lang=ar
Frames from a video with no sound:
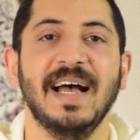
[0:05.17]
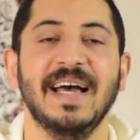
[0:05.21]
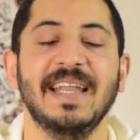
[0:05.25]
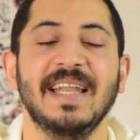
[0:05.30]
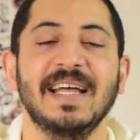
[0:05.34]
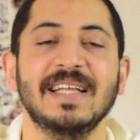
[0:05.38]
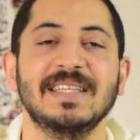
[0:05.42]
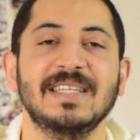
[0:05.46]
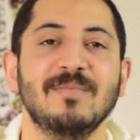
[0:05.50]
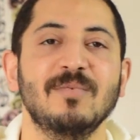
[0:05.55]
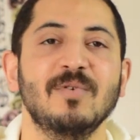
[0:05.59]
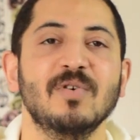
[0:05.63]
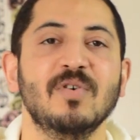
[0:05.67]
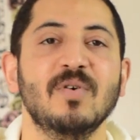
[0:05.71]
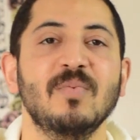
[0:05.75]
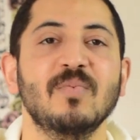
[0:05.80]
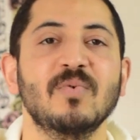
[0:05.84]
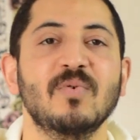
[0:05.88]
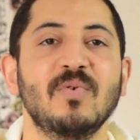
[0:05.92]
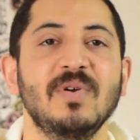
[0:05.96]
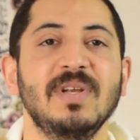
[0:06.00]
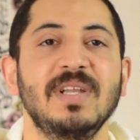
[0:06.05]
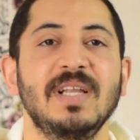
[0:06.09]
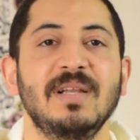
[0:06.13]
هنقدم لكم
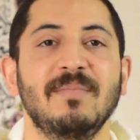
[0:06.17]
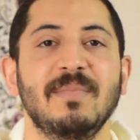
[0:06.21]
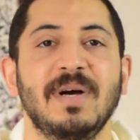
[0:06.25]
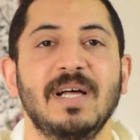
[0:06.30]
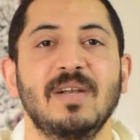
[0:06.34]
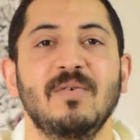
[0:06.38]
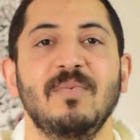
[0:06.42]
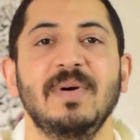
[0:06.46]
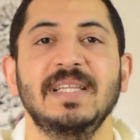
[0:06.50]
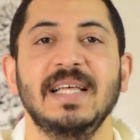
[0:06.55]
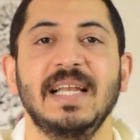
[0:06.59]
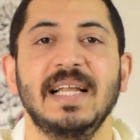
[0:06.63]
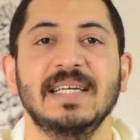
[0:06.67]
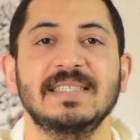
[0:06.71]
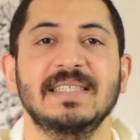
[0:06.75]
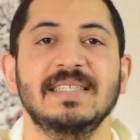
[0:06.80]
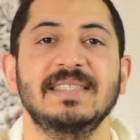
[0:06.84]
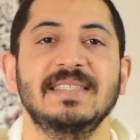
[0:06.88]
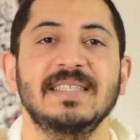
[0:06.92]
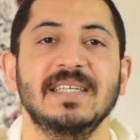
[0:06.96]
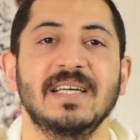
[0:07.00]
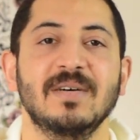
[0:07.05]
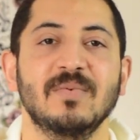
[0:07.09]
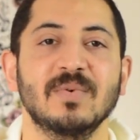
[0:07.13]
كل المعلومات
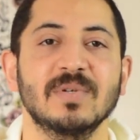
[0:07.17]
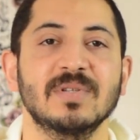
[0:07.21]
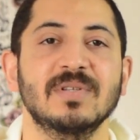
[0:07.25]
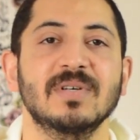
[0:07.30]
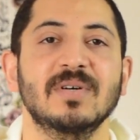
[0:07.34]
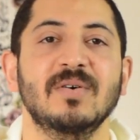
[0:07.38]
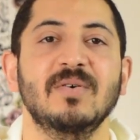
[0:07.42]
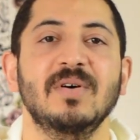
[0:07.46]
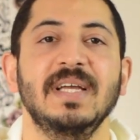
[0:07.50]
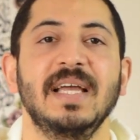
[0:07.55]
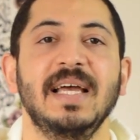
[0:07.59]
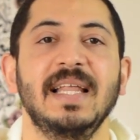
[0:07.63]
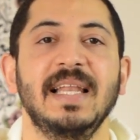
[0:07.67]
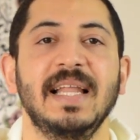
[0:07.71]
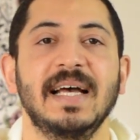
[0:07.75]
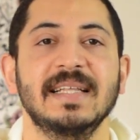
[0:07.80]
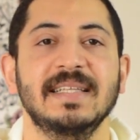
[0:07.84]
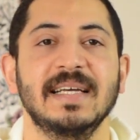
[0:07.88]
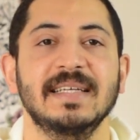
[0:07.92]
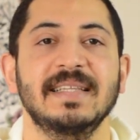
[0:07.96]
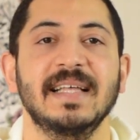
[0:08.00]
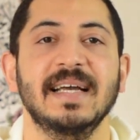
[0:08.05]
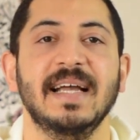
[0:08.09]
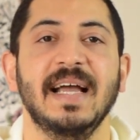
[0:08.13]
الأساسية والضرورية اللي
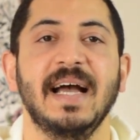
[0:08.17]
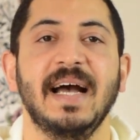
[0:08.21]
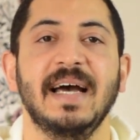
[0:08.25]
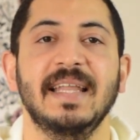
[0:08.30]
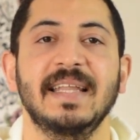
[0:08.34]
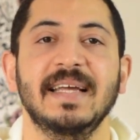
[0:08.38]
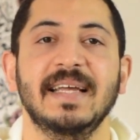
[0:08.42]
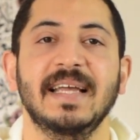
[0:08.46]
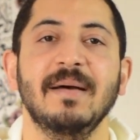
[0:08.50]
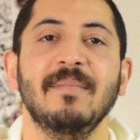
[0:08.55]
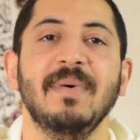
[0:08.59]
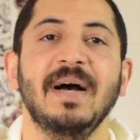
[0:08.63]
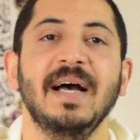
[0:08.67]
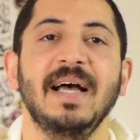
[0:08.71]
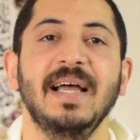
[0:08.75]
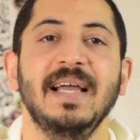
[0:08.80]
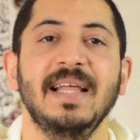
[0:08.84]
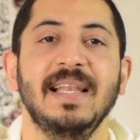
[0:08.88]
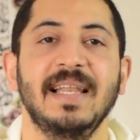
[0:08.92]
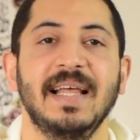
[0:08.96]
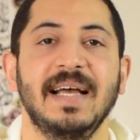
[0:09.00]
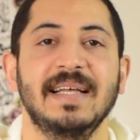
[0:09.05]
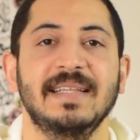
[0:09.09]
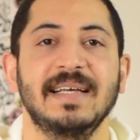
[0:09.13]
هتحتاجها عن الجامعة
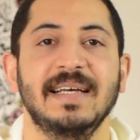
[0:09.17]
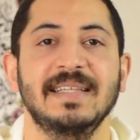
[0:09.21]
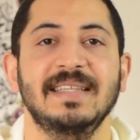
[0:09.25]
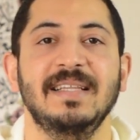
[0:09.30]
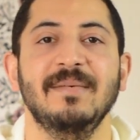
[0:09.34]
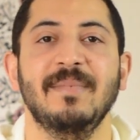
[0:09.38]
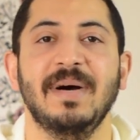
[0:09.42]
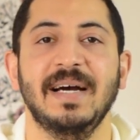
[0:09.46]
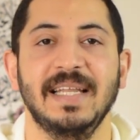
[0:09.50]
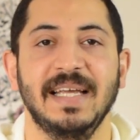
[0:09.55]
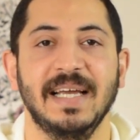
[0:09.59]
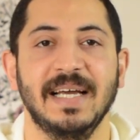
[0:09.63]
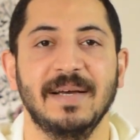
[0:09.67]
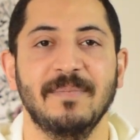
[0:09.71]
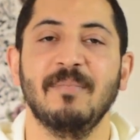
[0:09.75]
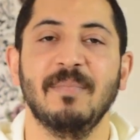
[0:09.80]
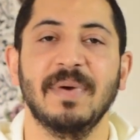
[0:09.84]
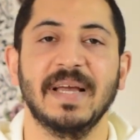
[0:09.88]
اللي هتقدم عليها